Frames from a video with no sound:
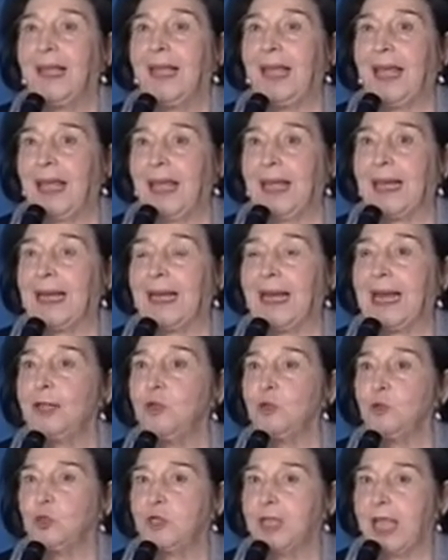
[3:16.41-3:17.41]
e
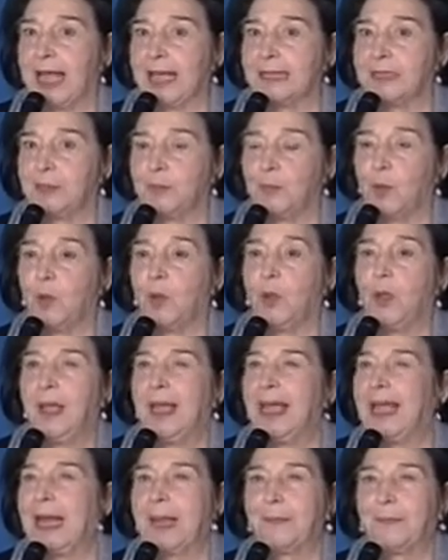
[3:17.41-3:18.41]
l'entusiasmo e la